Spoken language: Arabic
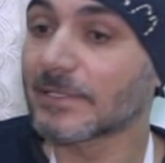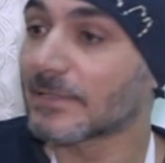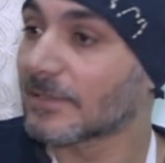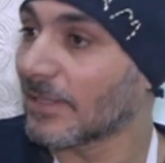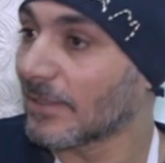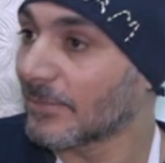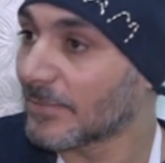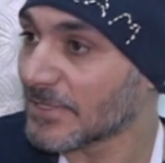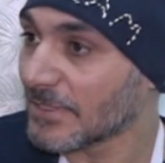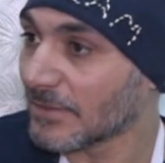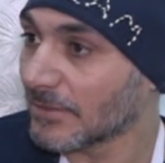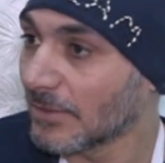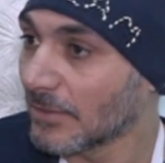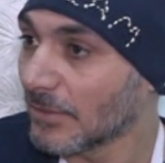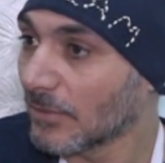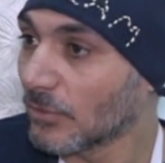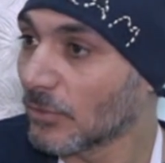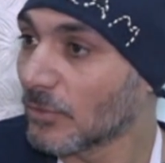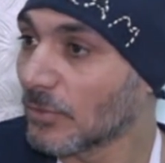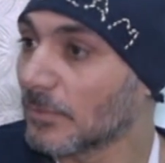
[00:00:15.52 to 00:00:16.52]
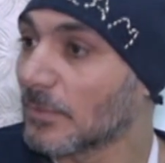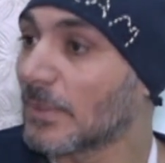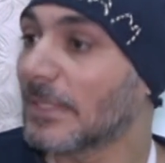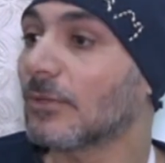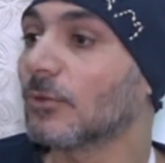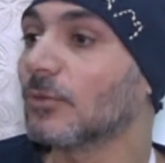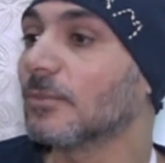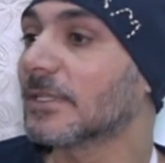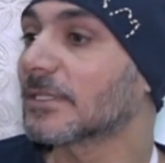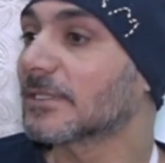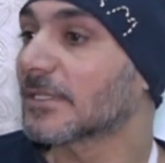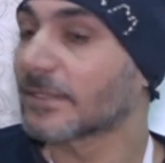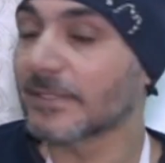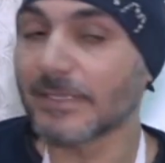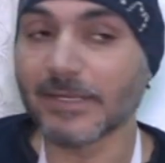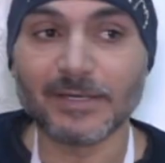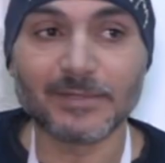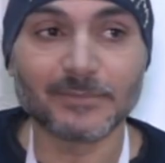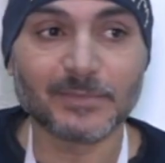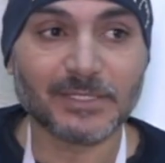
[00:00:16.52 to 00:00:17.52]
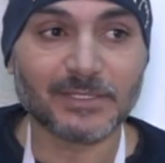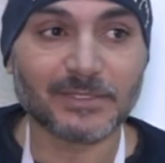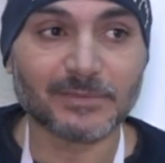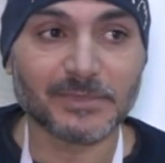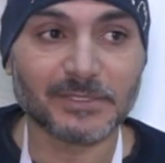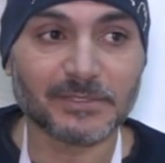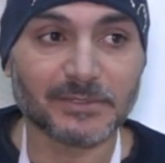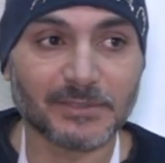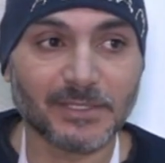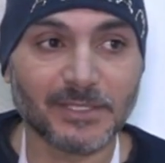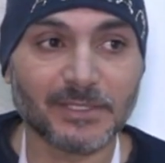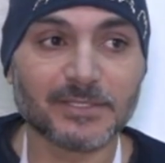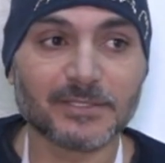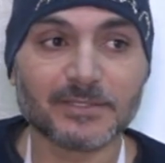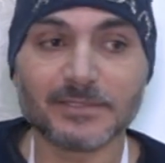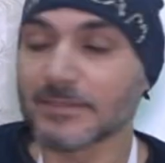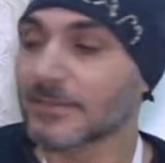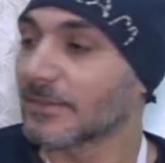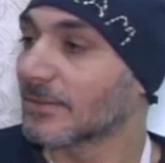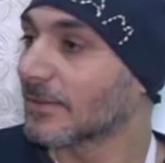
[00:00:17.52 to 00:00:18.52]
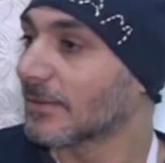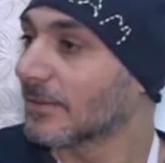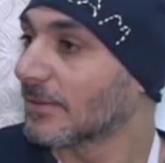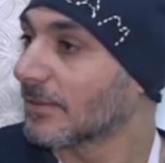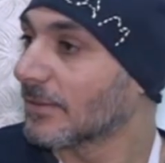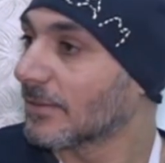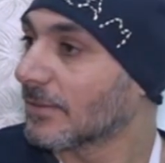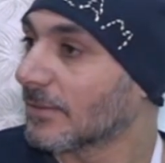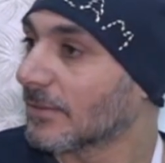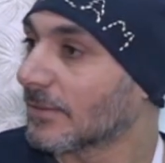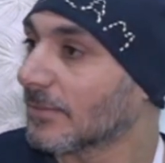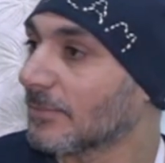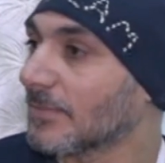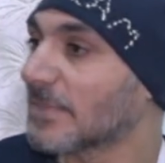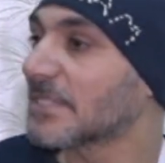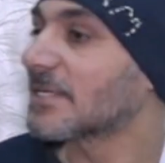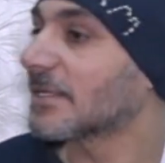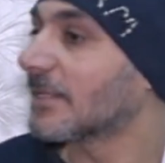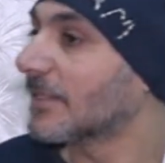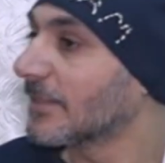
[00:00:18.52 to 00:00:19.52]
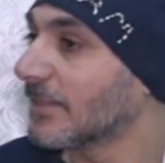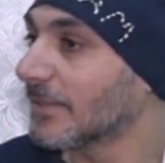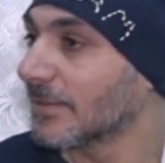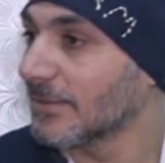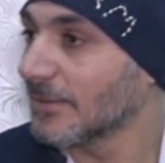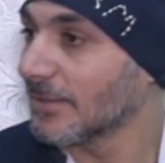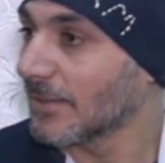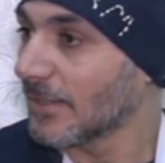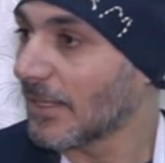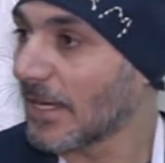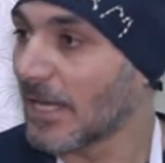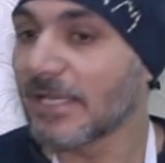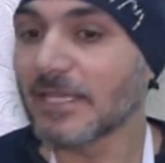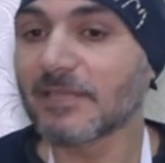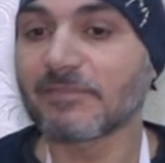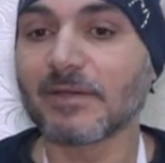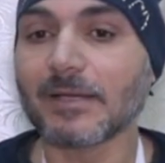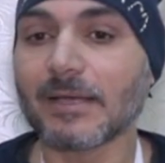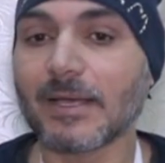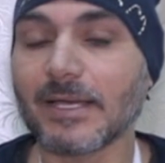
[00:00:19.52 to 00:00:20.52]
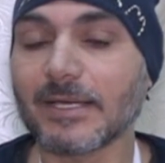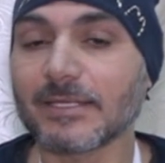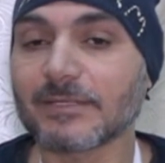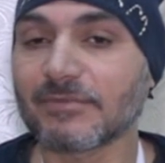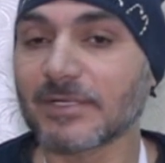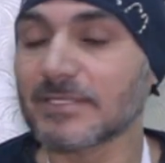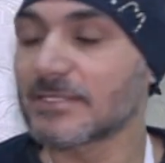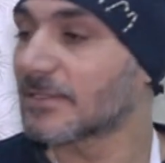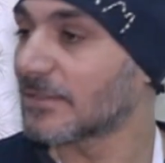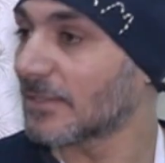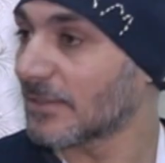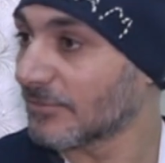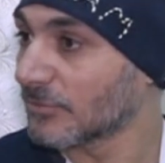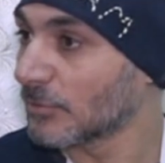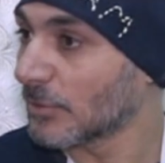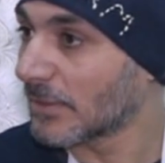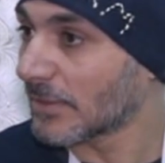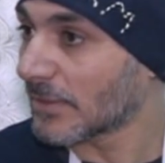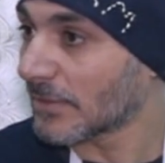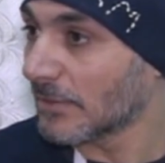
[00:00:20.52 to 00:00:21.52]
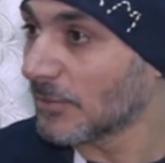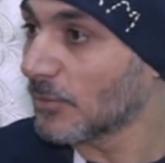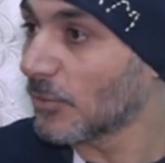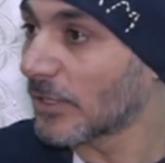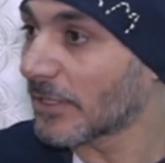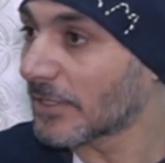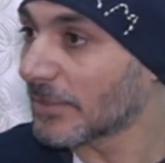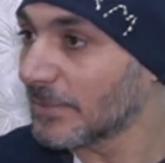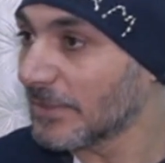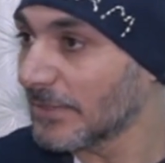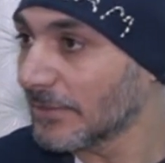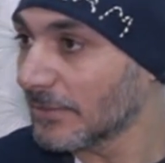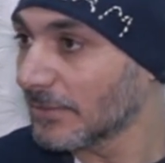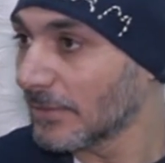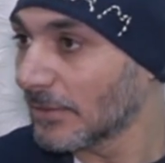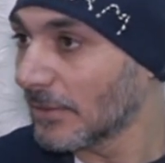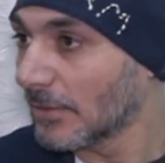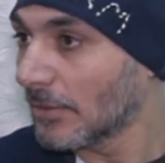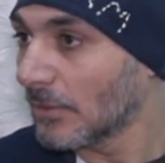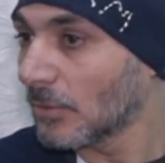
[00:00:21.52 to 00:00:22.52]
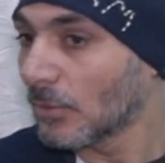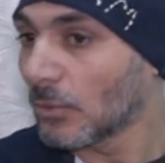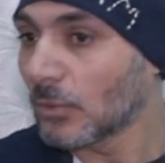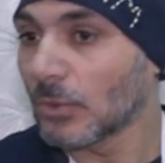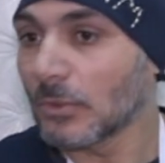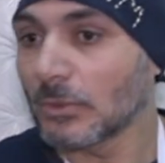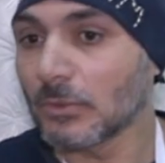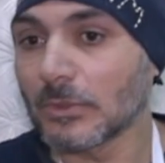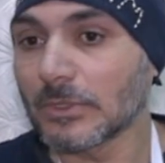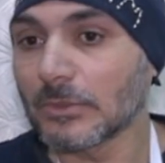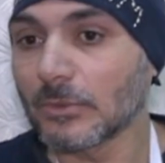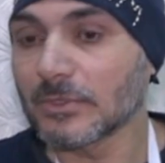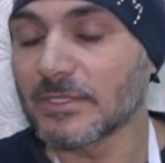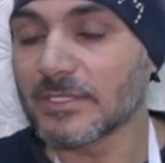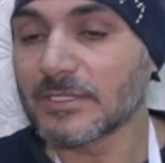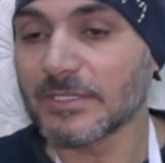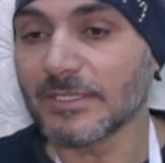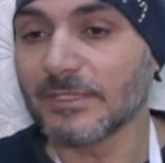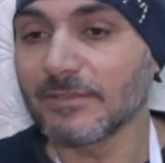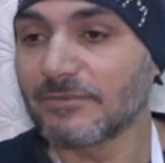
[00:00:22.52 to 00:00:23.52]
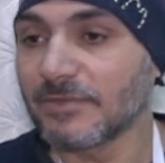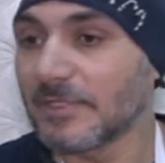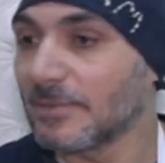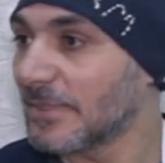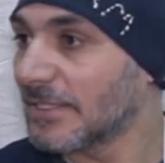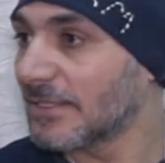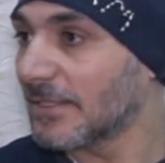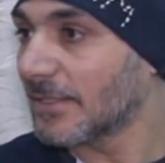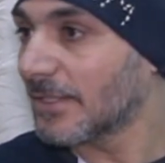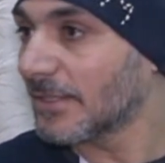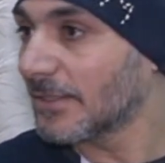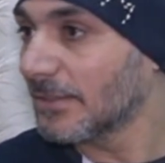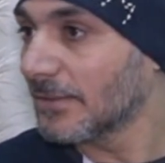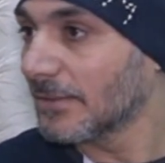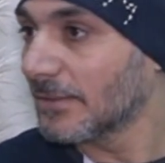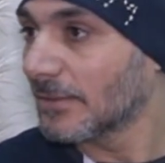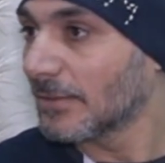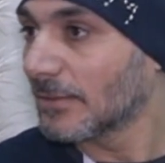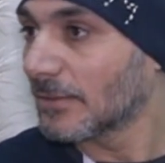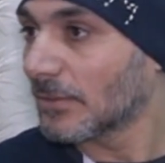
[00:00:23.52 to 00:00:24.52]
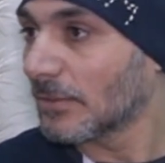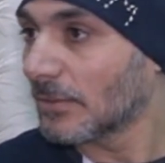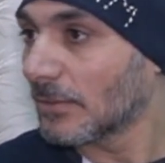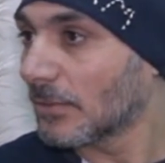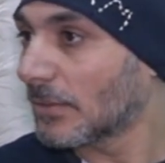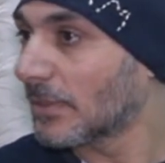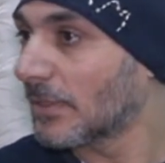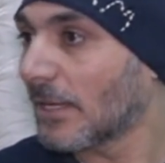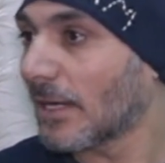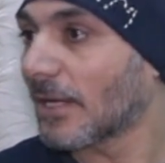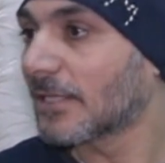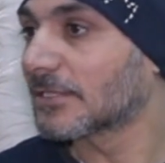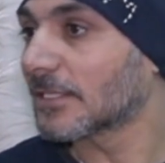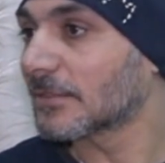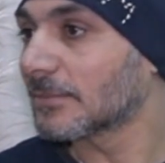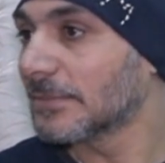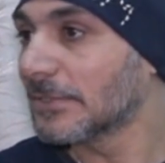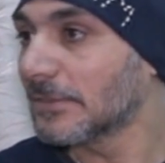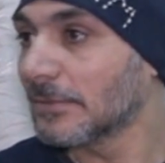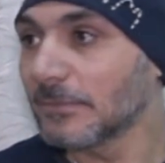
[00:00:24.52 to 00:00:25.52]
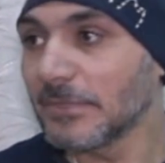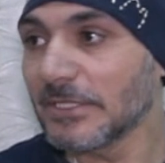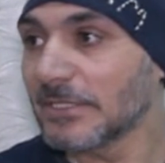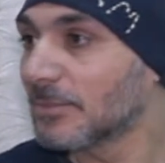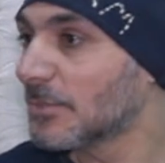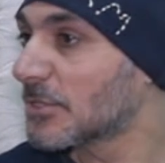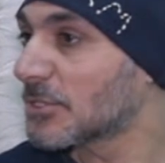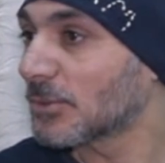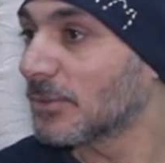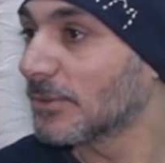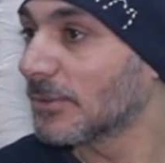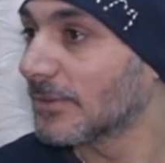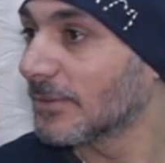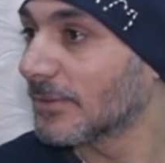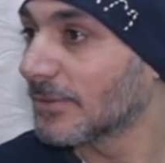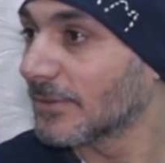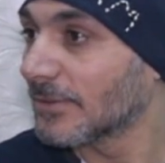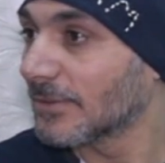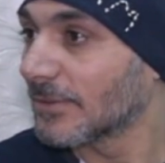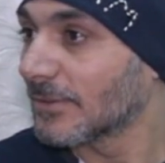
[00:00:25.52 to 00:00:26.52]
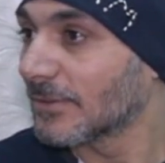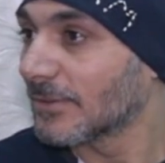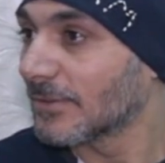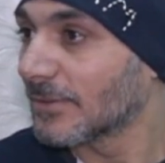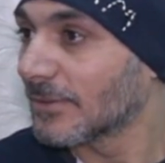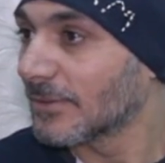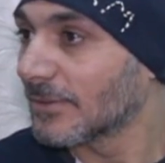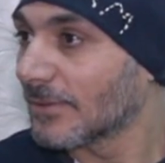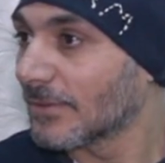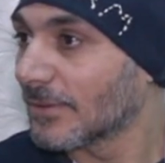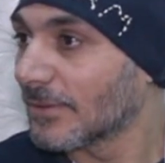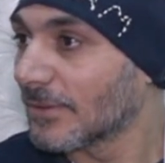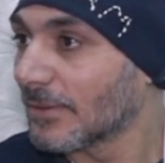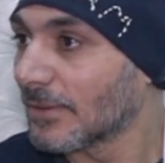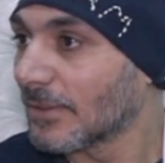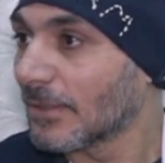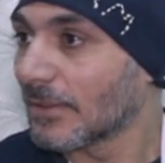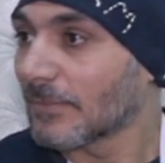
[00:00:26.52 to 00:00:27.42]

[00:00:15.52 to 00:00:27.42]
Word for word: يطلع مثلا وما وما طريق امن كمان يعني يطلع يعني من داعش مثلا يعني هيدفع هيدفع 6000 دولار لمهربين و90% آه. يعني ولا اكتر بيتمسكوا ولو اتمسك يتذبح